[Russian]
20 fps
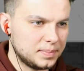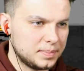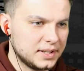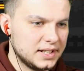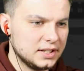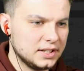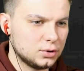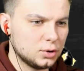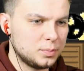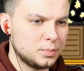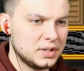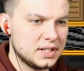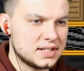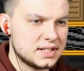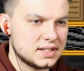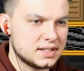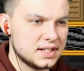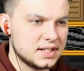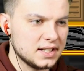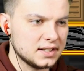Блин, тут были
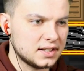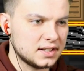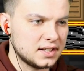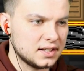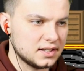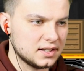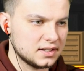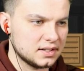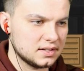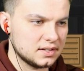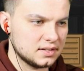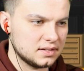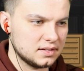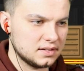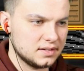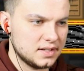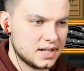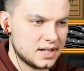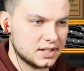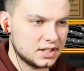стенки.
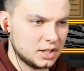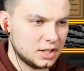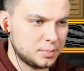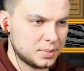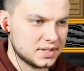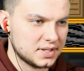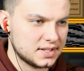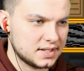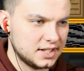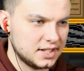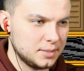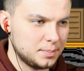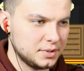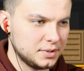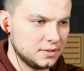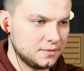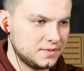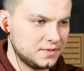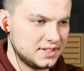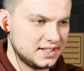Я как-то
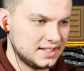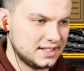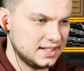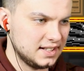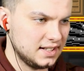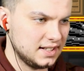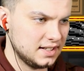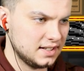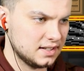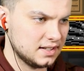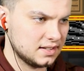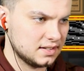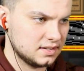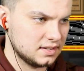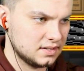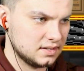проскипал все.